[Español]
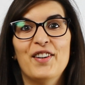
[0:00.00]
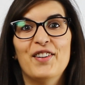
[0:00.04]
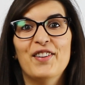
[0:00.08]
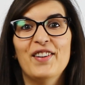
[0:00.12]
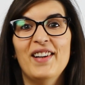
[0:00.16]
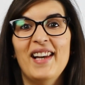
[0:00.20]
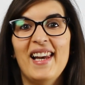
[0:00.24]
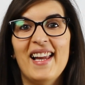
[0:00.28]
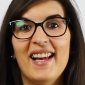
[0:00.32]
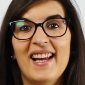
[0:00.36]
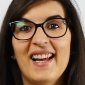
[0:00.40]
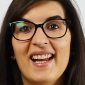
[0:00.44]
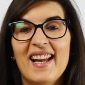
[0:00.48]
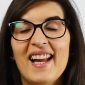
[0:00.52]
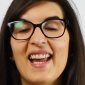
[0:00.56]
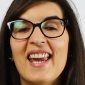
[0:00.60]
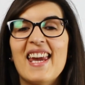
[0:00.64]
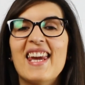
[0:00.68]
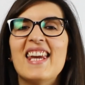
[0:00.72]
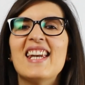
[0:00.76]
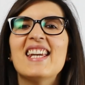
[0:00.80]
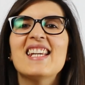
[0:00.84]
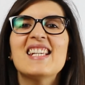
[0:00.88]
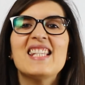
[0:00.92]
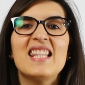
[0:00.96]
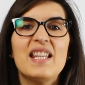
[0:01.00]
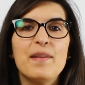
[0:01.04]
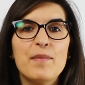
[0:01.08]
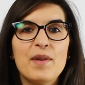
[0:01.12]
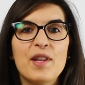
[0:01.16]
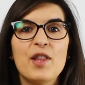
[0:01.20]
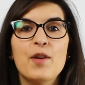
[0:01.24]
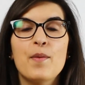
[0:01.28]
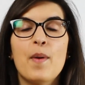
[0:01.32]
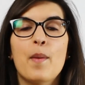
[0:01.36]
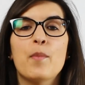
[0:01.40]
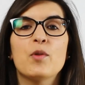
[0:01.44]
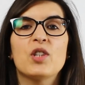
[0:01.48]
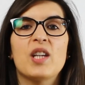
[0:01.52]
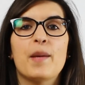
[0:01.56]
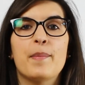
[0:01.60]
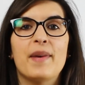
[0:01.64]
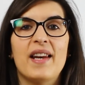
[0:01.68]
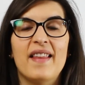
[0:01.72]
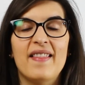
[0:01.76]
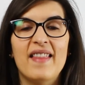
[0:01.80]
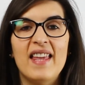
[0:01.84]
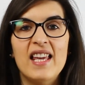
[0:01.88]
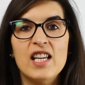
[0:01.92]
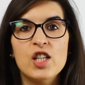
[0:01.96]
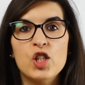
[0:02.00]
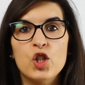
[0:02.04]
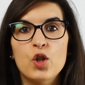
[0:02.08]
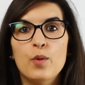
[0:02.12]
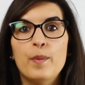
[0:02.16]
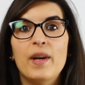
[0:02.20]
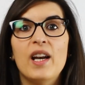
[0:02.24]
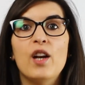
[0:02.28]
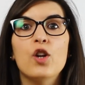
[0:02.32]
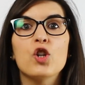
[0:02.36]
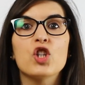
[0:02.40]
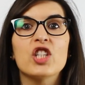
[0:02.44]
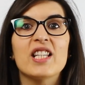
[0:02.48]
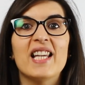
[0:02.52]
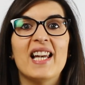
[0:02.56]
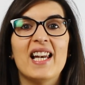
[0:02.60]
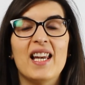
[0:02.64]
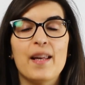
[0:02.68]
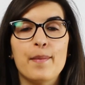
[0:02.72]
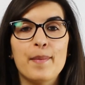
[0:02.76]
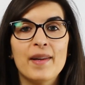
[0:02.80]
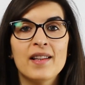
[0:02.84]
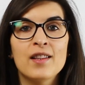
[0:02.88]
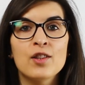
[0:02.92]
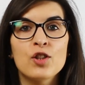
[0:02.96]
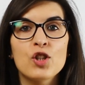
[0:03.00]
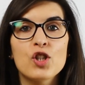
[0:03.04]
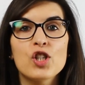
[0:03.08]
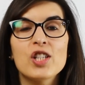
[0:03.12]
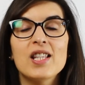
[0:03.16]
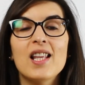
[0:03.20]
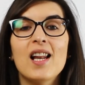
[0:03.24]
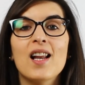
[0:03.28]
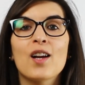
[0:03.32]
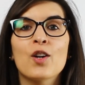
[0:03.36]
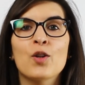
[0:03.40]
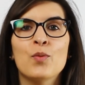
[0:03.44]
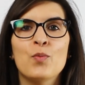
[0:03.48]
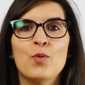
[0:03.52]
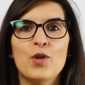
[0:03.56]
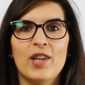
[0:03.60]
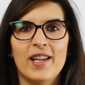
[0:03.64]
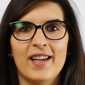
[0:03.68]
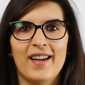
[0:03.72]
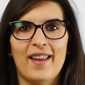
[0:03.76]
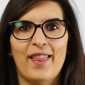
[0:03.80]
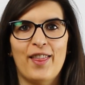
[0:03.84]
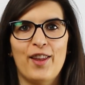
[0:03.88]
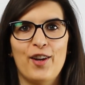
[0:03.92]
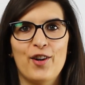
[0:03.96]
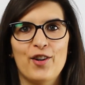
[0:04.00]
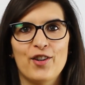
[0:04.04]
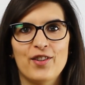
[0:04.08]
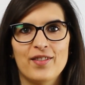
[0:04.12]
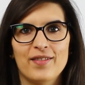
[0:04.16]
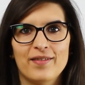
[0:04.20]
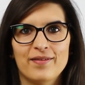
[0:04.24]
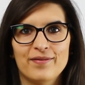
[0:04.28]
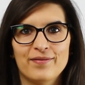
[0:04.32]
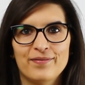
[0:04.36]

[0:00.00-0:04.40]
Hola, en este vídeo vamos a aprender sobre los elementos de la comunicación.